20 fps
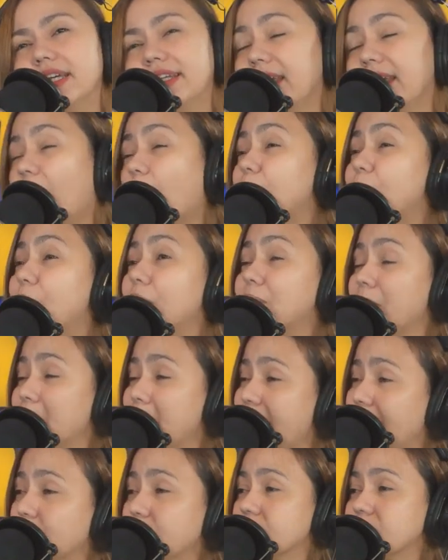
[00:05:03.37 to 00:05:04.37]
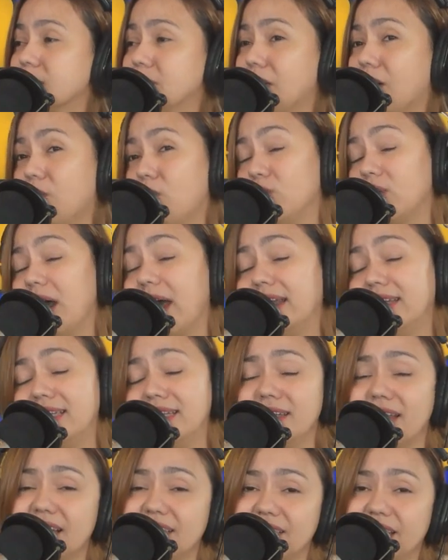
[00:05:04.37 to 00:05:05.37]
nakapagpabago mga ugali
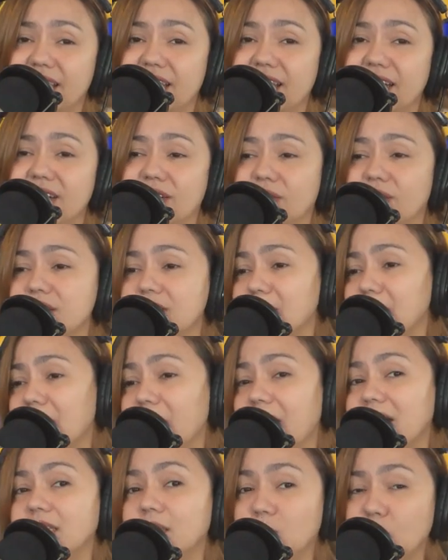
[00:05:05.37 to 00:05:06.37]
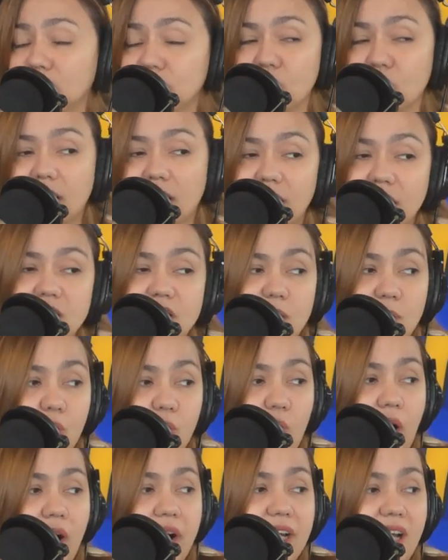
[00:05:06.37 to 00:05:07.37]
natin or sa mga sitwasyon natin sa buhay.